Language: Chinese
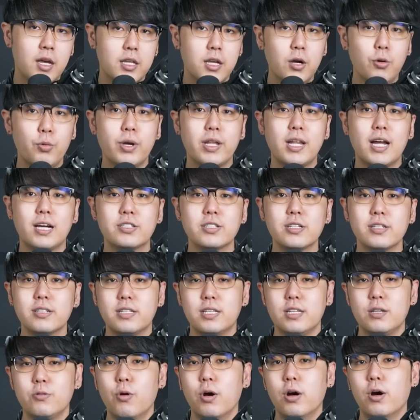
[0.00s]
要回答这个
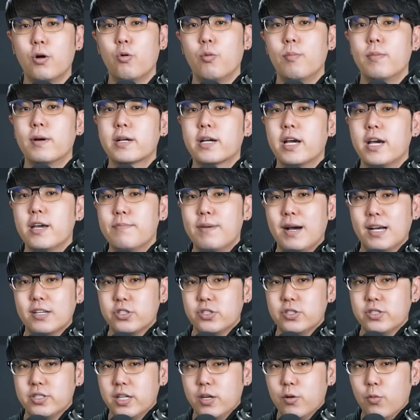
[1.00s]
提问，我们可以把
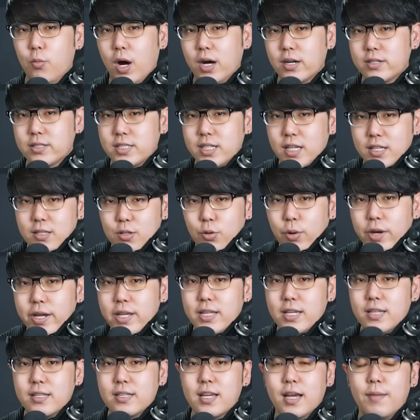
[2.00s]
时间往前推
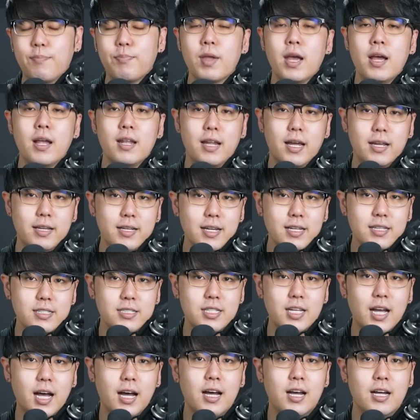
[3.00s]
一点点，来看一
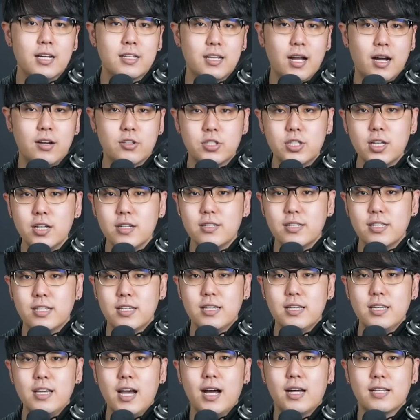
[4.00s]
下坦上
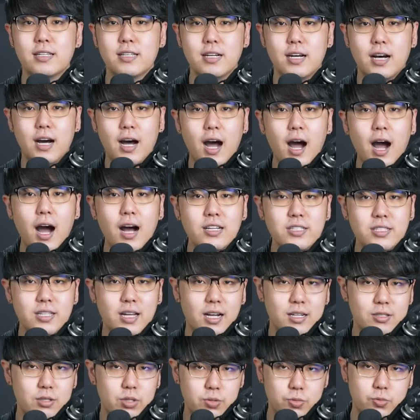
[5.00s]
尼亚的哈
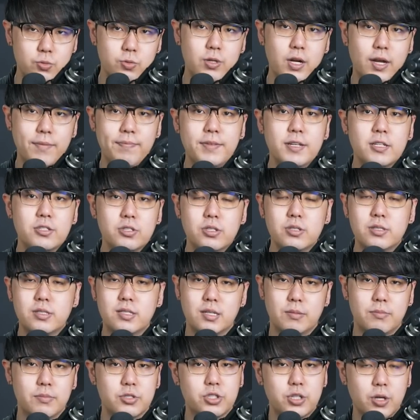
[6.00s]
扎族人是
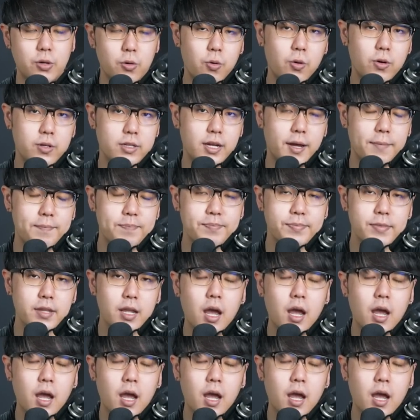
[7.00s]
怎么生活的。